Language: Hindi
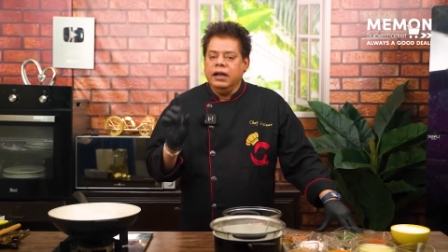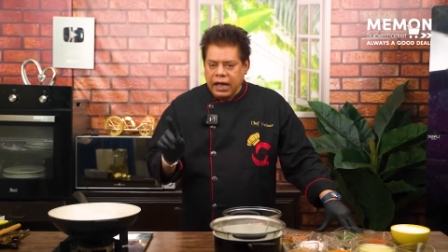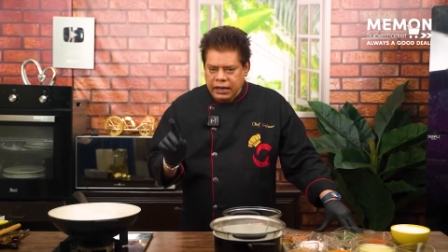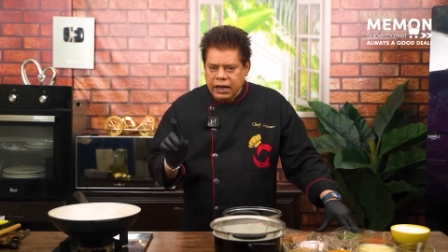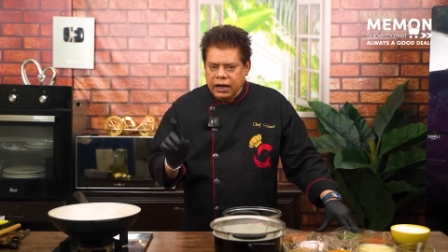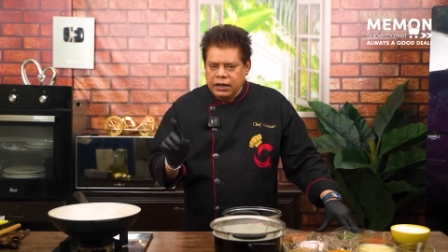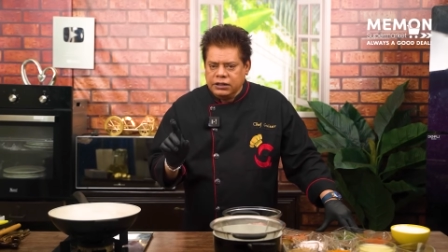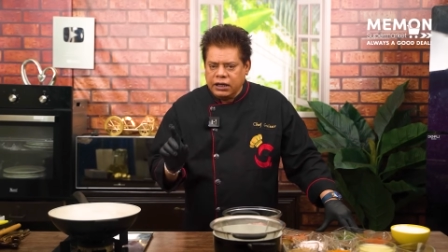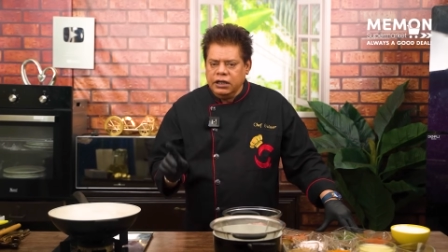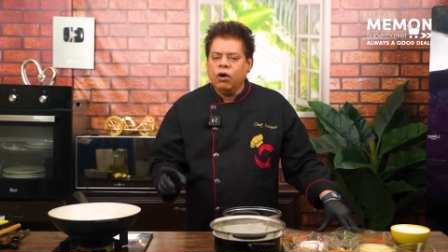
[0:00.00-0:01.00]
नहीं करनी
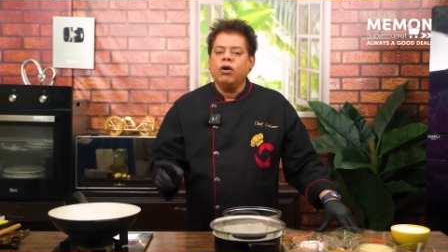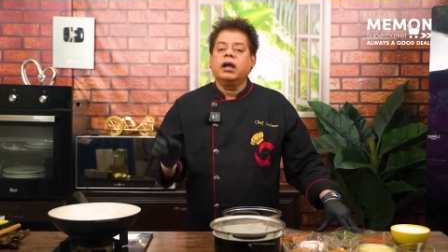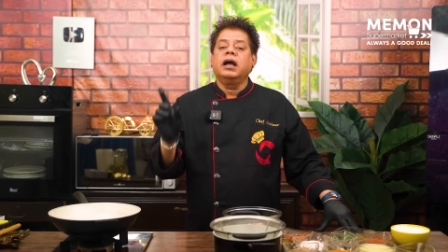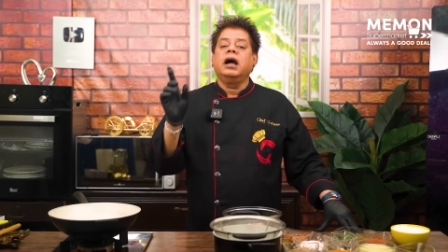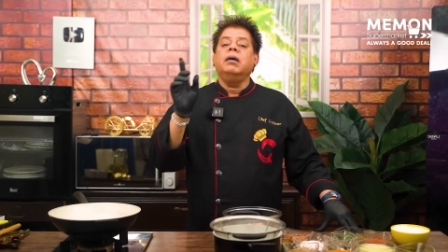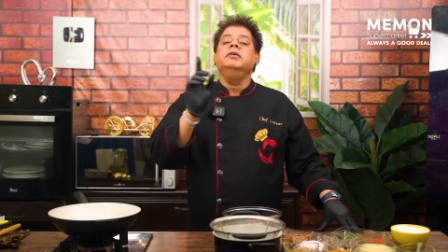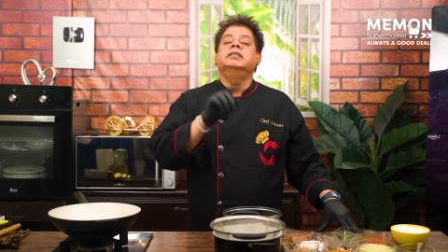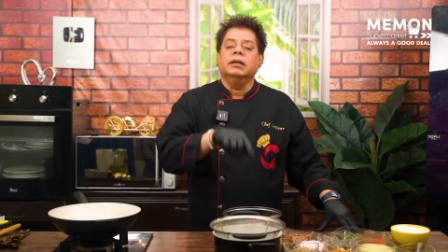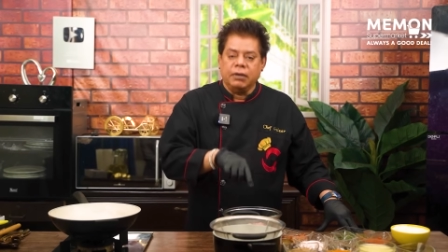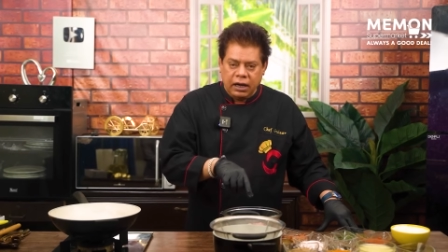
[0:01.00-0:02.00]
चाहिए और कब
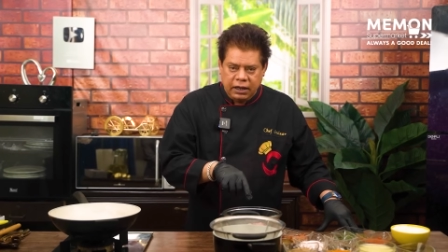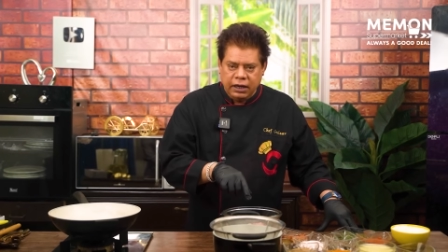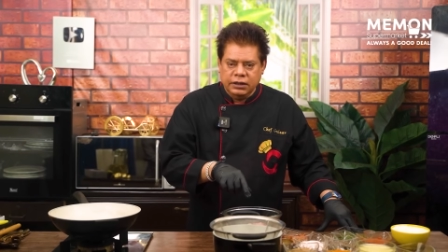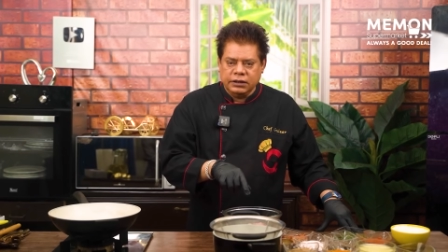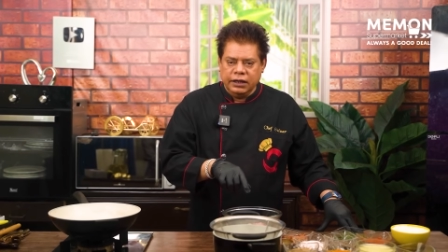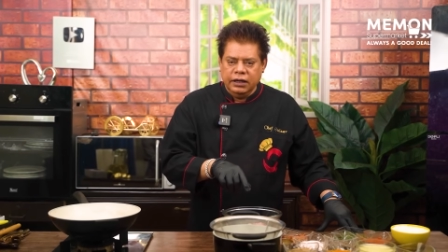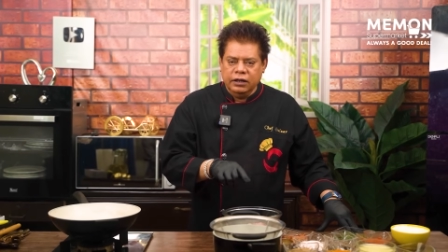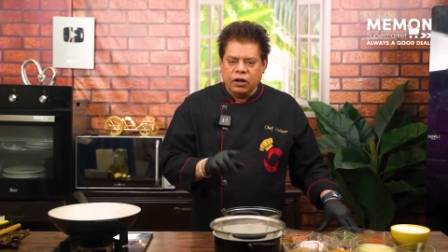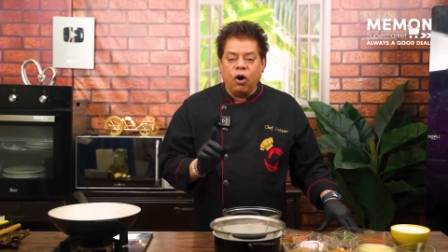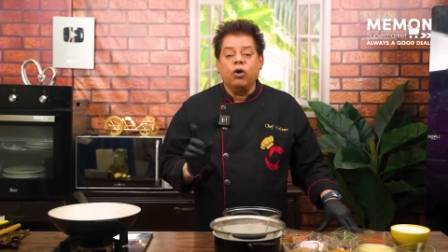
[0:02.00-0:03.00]
इस्तेमाल करनी चाहिए
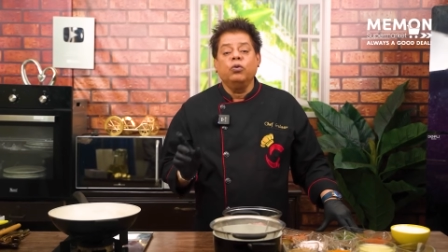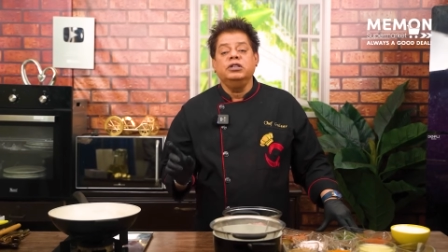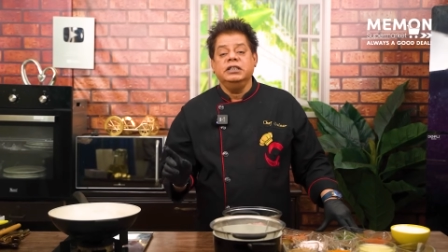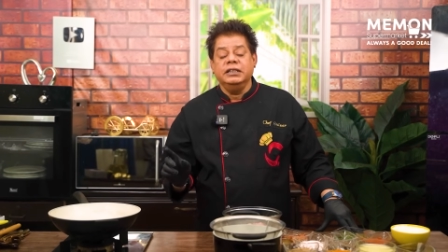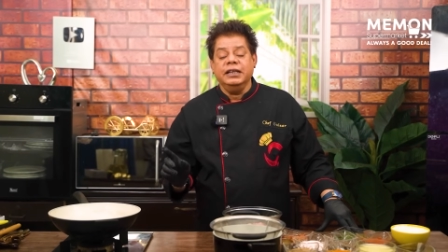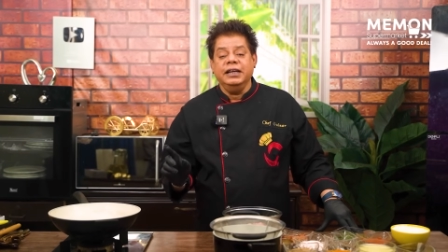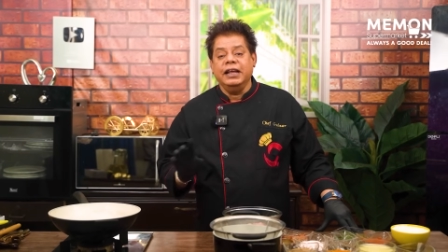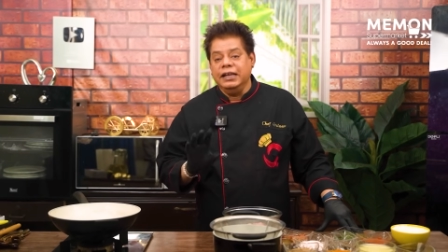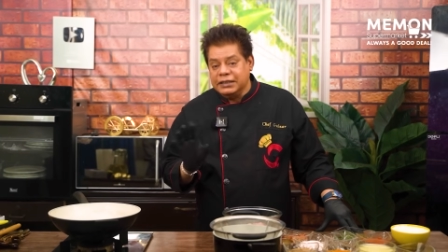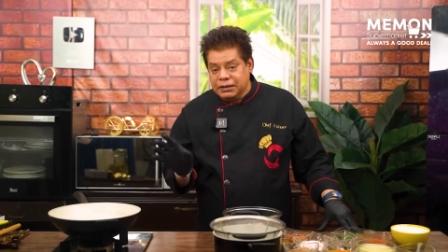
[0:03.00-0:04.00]
और कुछ चीज़ें
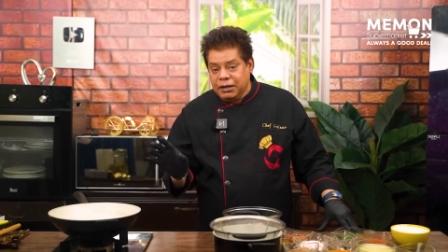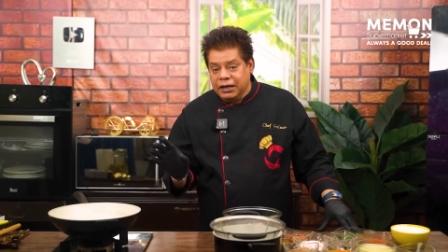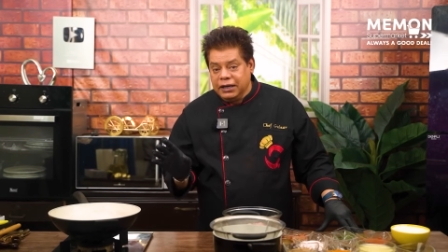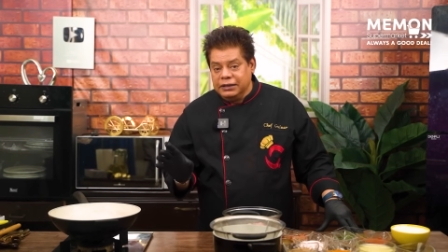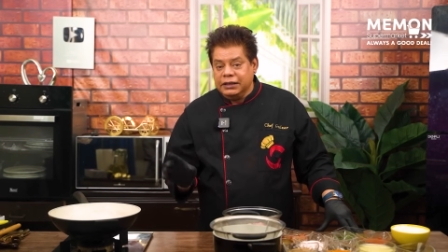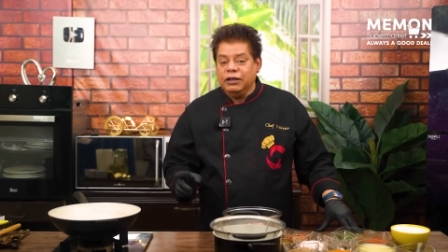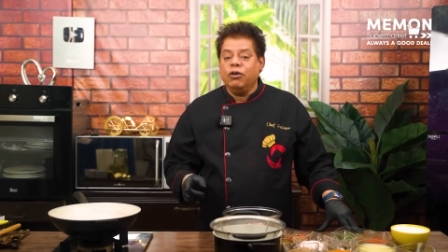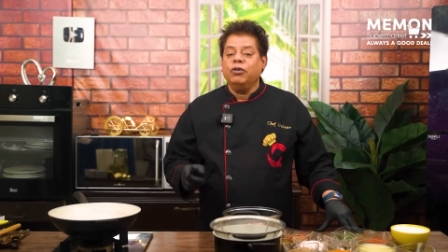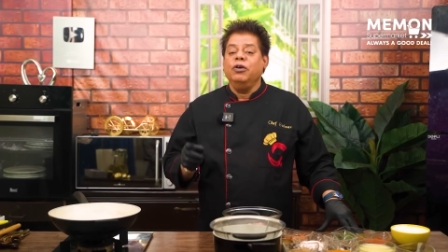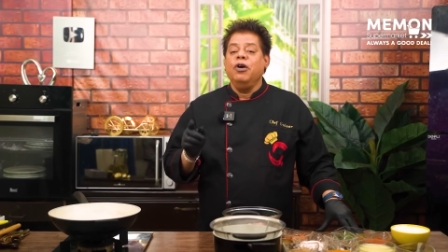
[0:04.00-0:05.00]
नहीं इस्तेमाल करनी चाहिए और